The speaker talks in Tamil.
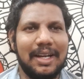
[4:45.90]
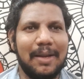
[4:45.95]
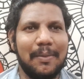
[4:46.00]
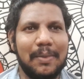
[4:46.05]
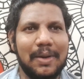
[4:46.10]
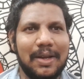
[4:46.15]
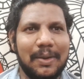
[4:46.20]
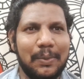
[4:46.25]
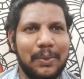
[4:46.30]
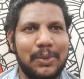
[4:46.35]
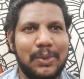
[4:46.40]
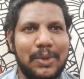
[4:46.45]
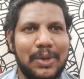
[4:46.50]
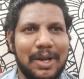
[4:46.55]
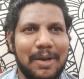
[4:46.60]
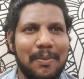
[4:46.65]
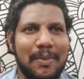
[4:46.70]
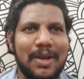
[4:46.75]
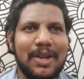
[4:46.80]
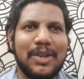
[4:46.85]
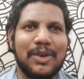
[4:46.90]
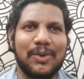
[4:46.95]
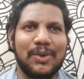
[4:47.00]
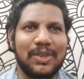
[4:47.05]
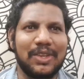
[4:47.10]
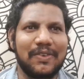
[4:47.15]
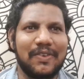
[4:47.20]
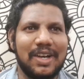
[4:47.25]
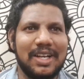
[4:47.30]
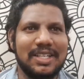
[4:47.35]
நம்மளை உருக்குற மாதிரி
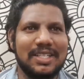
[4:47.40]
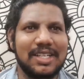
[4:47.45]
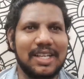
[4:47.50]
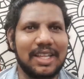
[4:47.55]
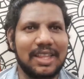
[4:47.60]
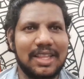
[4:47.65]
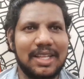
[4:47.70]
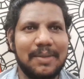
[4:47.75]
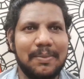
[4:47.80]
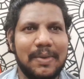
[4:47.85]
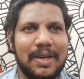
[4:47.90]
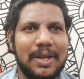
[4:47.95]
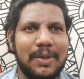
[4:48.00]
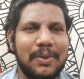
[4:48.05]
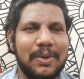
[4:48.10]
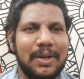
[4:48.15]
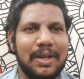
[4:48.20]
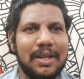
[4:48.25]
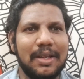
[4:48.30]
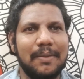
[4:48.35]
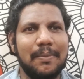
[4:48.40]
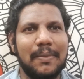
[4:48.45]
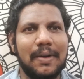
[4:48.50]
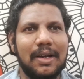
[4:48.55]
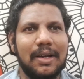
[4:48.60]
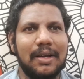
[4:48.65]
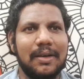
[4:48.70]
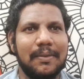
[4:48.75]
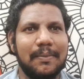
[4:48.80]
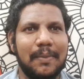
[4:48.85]
இருக்கும் அந்த வாய்ஸ் அந்த மாதிரி ஒரு ம
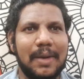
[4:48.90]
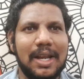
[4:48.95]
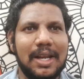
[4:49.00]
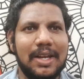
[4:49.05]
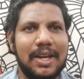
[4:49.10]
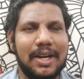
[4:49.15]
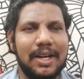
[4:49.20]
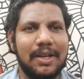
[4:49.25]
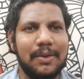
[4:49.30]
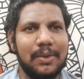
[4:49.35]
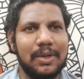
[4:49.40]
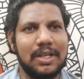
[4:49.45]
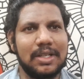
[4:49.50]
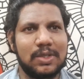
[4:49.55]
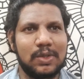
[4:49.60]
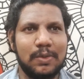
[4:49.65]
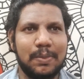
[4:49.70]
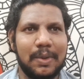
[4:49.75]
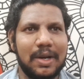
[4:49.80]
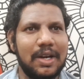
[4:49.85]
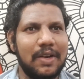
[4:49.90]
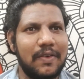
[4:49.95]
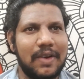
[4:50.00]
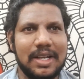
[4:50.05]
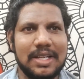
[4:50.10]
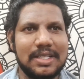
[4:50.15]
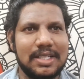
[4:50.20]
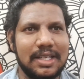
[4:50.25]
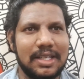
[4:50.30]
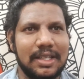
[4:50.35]
மைல்டான ஒரு சூப்பரான
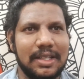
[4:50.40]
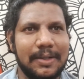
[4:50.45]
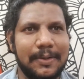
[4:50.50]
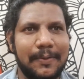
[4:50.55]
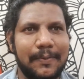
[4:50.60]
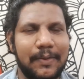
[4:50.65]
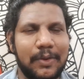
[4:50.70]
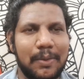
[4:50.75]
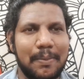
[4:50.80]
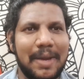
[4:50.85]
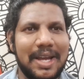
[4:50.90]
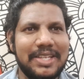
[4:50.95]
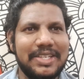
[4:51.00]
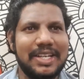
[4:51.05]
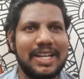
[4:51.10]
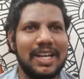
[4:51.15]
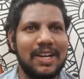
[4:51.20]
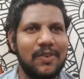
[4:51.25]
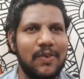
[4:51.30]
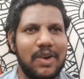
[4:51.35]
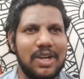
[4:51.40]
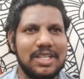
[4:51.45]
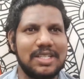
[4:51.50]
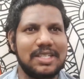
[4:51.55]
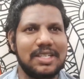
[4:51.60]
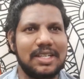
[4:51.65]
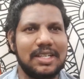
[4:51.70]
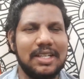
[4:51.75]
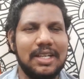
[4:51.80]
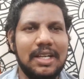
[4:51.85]
வாய்ஸ் அது ஒரு மேஜிக்கல் வாய்ஸ்
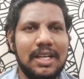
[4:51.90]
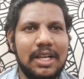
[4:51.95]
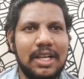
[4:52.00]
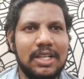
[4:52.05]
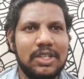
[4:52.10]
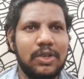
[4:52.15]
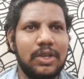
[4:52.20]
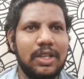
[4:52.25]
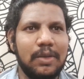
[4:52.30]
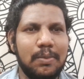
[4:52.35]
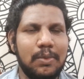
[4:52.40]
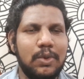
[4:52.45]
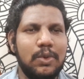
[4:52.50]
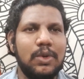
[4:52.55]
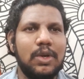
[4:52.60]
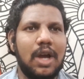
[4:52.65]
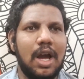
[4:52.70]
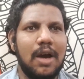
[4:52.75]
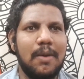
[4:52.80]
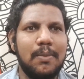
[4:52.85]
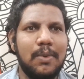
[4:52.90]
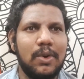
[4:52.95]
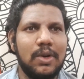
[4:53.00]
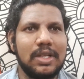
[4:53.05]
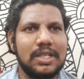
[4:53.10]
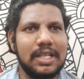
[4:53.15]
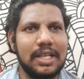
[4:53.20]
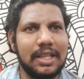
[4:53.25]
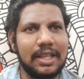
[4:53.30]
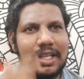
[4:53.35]
ஸோ இது மூணு
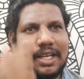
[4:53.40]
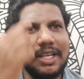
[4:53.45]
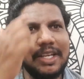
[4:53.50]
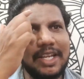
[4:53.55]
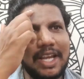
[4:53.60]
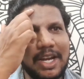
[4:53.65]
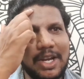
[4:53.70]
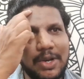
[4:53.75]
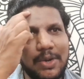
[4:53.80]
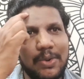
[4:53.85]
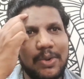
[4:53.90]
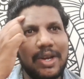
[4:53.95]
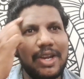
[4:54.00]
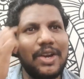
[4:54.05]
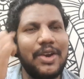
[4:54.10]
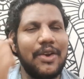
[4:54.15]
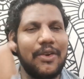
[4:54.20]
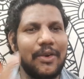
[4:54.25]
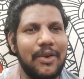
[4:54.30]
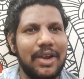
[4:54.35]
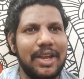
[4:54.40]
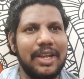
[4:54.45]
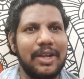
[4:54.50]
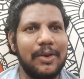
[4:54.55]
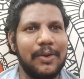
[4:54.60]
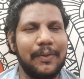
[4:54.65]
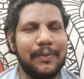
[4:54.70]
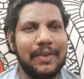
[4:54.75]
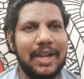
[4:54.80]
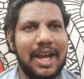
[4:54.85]
காம்போவில் சேர்த்து என்னுடைய
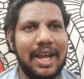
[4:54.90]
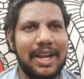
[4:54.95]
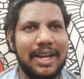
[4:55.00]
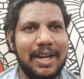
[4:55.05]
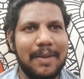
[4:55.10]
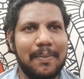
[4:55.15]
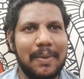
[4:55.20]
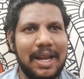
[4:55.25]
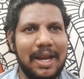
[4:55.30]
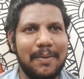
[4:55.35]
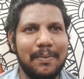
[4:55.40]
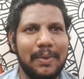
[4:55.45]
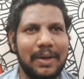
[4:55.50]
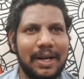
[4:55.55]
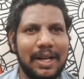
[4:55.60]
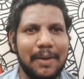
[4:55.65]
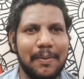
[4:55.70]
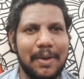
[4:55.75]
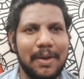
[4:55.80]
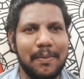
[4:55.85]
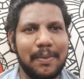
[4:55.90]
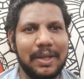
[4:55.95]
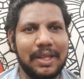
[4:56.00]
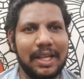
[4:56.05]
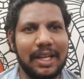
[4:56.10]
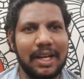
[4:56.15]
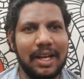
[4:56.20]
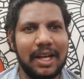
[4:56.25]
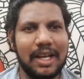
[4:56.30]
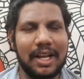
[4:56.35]
ட்ராயிங்கும் நான் என்ன பிளான் பண்ணேன் அப்படின்னு
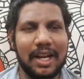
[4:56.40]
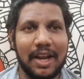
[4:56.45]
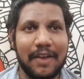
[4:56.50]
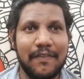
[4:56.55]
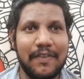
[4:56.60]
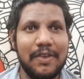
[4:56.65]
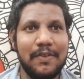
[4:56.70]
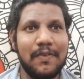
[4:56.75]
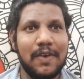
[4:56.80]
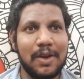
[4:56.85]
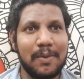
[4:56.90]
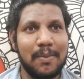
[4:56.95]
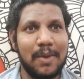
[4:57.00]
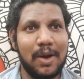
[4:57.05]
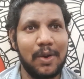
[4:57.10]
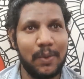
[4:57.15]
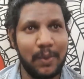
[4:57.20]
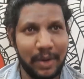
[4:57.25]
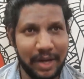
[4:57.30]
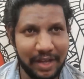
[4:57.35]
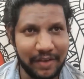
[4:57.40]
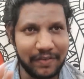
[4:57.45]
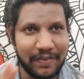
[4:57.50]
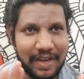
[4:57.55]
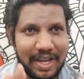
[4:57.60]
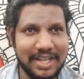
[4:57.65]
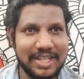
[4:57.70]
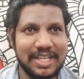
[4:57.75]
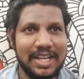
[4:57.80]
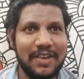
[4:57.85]
பார்த்தீங்கன்னா ரவி வர்மாவோடைய
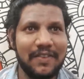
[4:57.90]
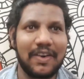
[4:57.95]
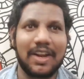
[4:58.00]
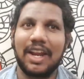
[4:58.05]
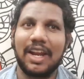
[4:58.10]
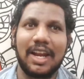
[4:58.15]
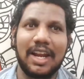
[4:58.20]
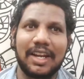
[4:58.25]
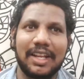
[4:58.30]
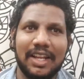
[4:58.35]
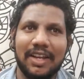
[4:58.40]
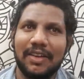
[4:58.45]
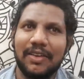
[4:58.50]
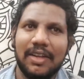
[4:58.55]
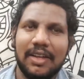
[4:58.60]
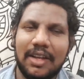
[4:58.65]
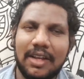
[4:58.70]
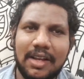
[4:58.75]
ஃபேஸே வரையலான்னு தான்